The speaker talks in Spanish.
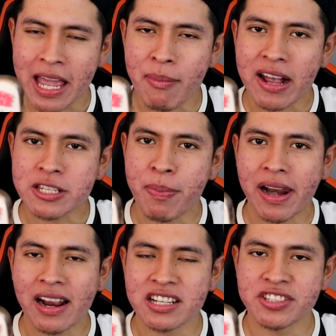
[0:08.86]
gemas
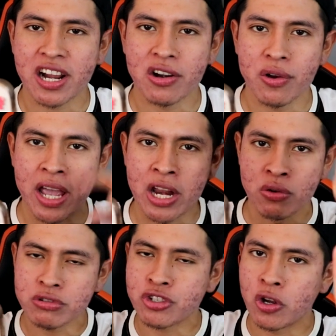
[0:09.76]
para gastarlo en
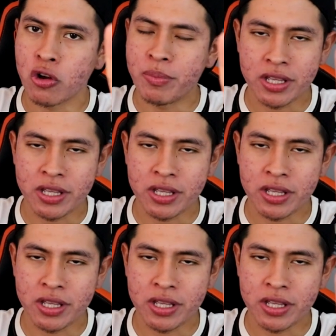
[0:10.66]
un solo